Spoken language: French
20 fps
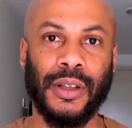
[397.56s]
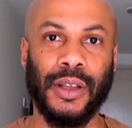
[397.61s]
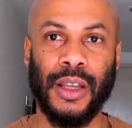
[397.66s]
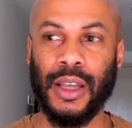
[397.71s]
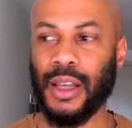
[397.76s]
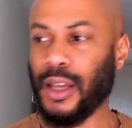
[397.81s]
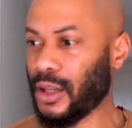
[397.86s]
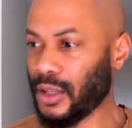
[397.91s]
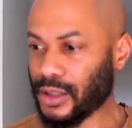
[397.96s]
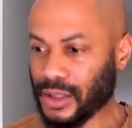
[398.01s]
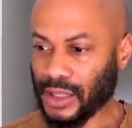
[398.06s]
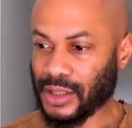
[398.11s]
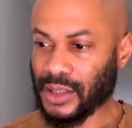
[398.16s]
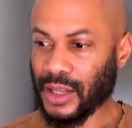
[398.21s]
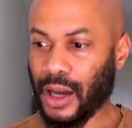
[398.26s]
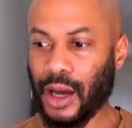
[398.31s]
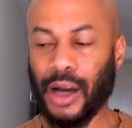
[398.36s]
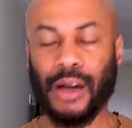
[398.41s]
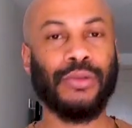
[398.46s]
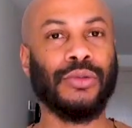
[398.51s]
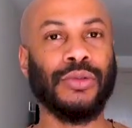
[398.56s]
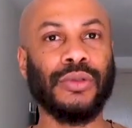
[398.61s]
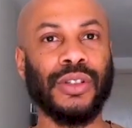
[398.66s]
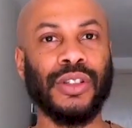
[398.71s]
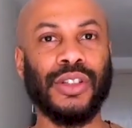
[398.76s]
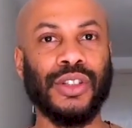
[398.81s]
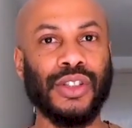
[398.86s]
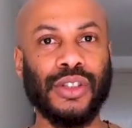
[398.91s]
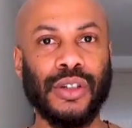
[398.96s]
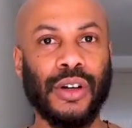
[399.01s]
Et ça se la raconte,
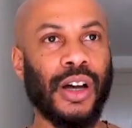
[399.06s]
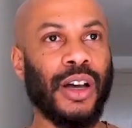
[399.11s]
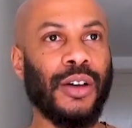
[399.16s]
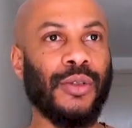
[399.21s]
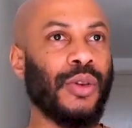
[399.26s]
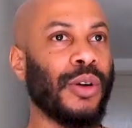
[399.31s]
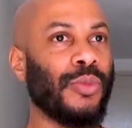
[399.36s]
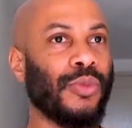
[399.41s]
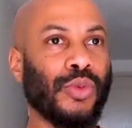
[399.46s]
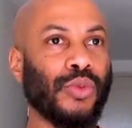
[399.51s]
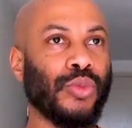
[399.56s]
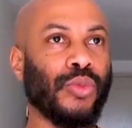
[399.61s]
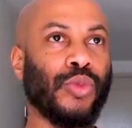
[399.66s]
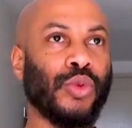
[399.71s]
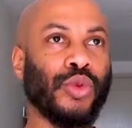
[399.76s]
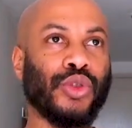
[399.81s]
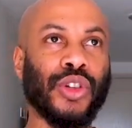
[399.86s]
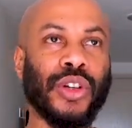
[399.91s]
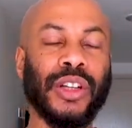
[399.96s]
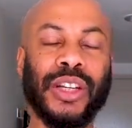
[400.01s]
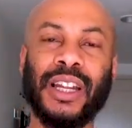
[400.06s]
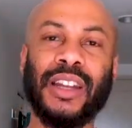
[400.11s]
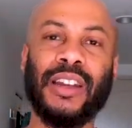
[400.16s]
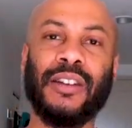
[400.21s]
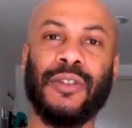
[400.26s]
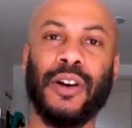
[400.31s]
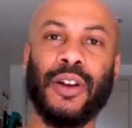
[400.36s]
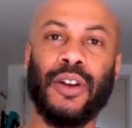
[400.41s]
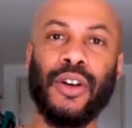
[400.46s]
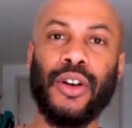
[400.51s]
elle dit ah ouais, mon, mon, temps il a de
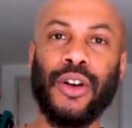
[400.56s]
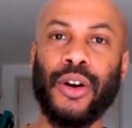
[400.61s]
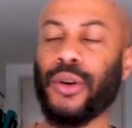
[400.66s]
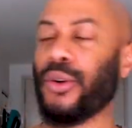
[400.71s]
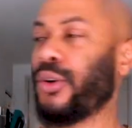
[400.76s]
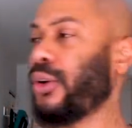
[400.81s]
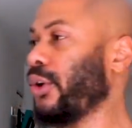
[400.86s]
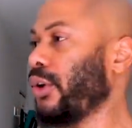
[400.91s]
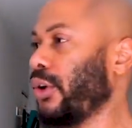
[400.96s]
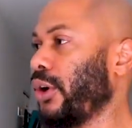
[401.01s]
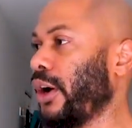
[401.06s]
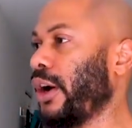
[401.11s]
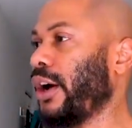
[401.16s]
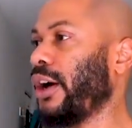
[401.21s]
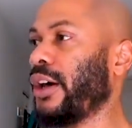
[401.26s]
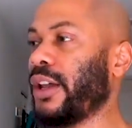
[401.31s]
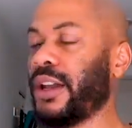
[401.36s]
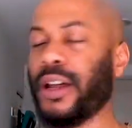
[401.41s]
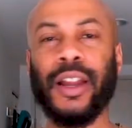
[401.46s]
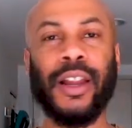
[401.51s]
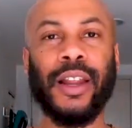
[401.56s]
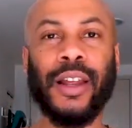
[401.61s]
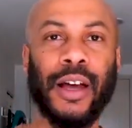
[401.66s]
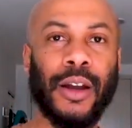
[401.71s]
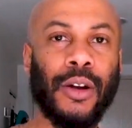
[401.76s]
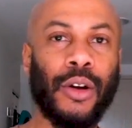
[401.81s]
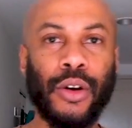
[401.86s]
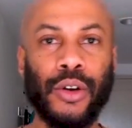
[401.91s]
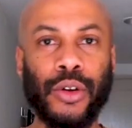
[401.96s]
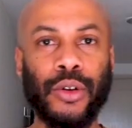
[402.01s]
la valeur, ah,
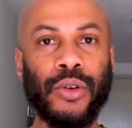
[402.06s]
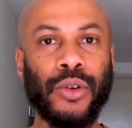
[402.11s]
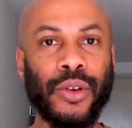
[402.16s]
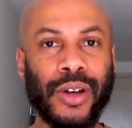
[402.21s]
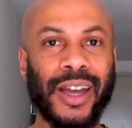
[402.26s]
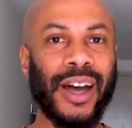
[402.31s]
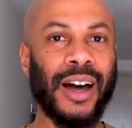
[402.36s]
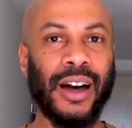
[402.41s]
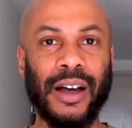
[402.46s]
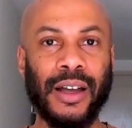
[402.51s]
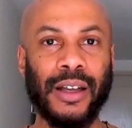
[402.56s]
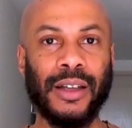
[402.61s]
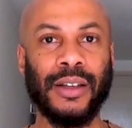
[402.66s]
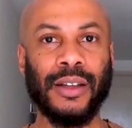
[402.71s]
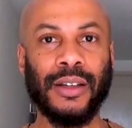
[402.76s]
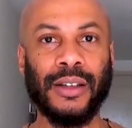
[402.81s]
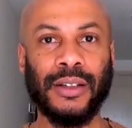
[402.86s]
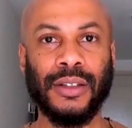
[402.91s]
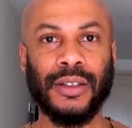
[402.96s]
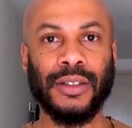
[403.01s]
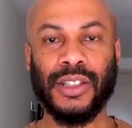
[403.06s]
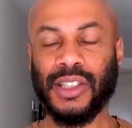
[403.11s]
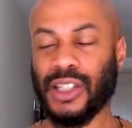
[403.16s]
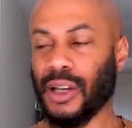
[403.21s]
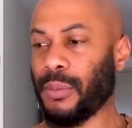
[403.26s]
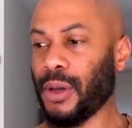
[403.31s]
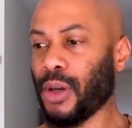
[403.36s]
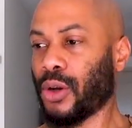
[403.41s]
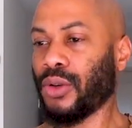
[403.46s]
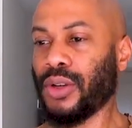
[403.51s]
alors que le gars, si
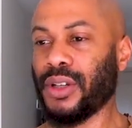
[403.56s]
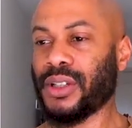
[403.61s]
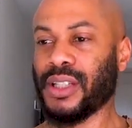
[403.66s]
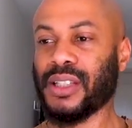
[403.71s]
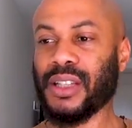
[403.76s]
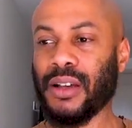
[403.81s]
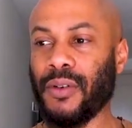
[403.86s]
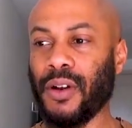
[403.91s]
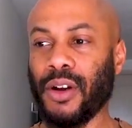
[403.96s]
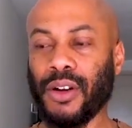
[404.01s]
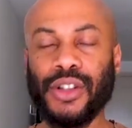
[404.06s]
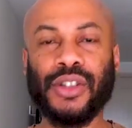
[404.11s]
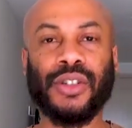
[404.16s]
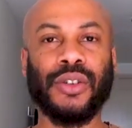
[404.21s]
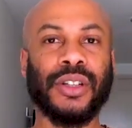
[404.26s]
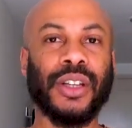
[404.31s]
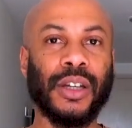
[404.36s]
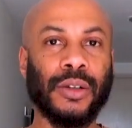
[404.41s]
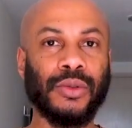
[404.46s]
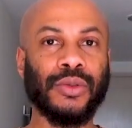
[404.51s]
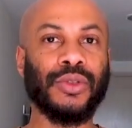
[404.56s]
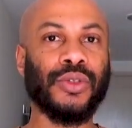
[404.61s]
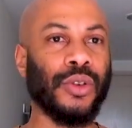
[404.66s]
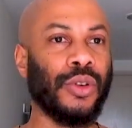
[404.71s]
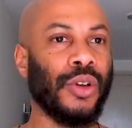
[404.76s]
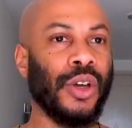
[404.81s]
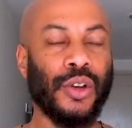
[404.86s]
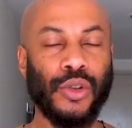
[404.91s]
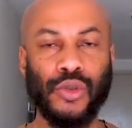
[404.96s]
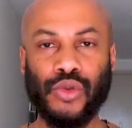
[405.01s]
jamais il connaissait sa valeur, il se rendrait compte
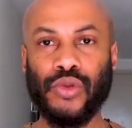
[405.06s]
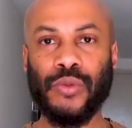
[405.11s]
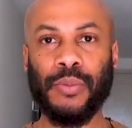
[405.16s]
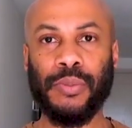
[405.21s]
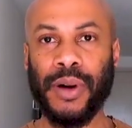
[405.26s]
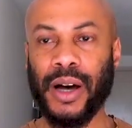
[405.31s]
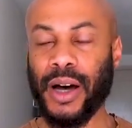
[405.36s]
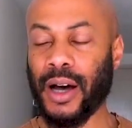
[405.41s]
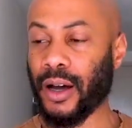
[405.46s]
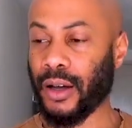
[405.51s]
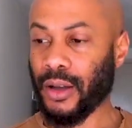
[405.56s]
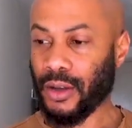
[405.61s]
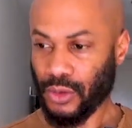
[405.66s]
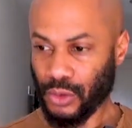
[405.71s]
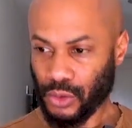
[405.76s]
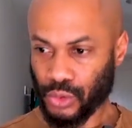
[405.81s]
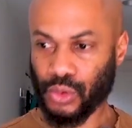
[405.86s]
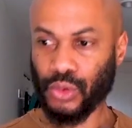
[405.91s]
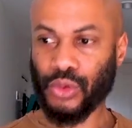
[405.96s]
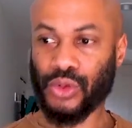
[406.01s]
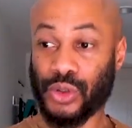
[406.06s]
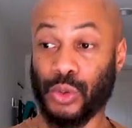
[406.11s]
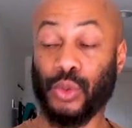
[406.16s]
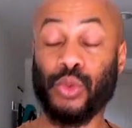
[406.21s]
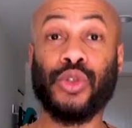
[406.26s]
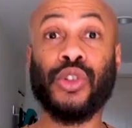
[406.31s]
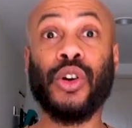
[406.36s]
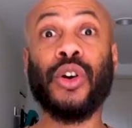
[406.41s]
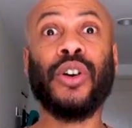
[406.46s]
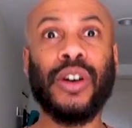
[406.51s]
que d'une part, son,
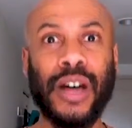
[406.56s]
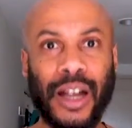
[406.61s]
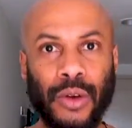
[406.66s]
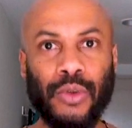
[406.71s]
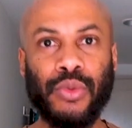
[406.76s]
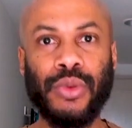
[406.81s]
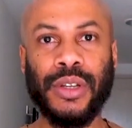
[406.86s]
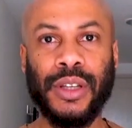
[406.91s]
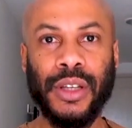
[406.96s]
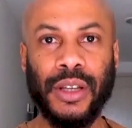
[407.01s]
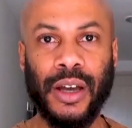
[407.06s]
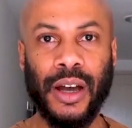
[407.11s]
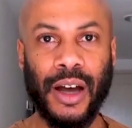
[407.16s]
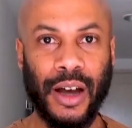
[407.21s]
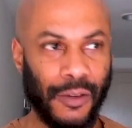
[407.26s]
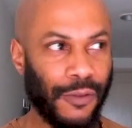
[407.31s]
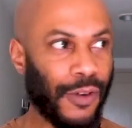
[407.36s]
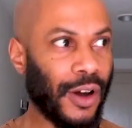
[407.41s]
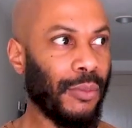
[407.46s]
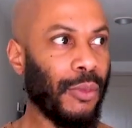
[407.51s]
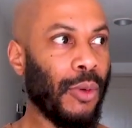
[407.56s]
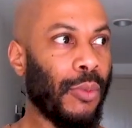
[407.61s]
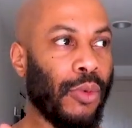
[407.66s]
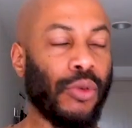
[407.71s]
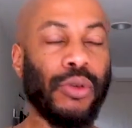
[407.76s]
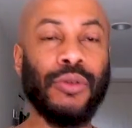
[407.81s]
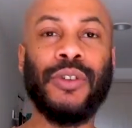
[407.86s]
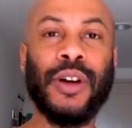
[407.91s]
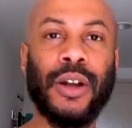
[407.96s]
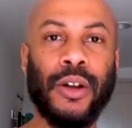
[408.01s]
son temps à lui a vraiment
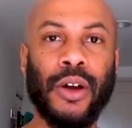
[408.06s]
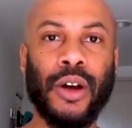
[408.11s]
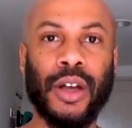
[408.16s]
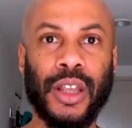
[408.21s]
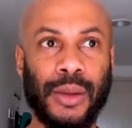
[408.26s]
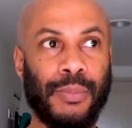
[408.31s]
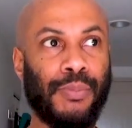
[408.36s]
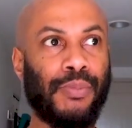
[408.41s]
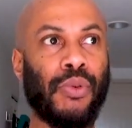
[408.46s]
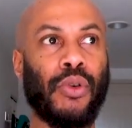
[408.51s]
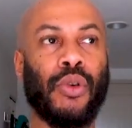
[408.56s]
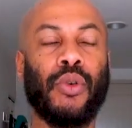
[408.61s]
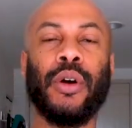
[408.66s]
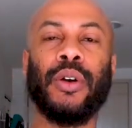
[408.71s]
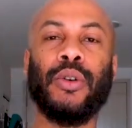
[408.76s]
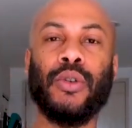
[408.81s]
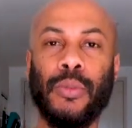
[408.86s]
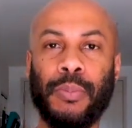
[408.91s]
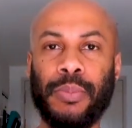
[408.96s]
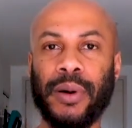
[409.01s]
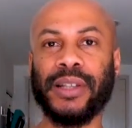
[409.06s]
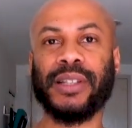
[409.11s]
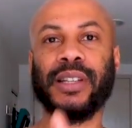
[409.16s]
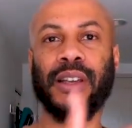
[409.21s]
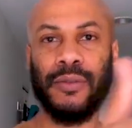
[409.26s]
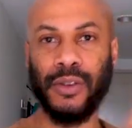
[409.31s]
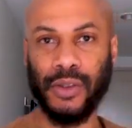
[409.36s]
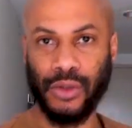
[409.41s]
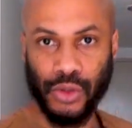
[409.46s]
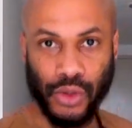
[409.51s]
beaucoup de valeur et pourquoi il le passe
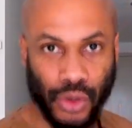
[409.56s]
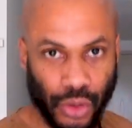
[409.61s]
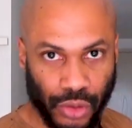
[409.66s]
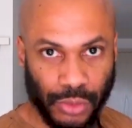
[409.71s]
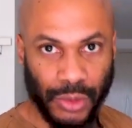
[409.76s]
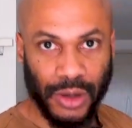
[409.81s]
avec ce genre de